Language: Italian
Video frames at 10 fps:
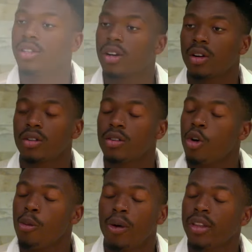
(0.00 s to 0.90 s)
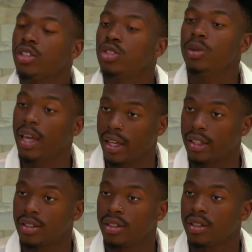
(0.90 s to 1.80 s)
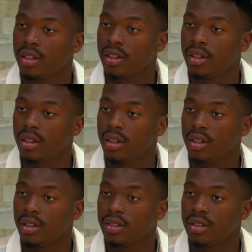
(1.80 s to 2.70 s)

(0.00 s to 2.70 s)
poi ci ha messo solo due giorni. A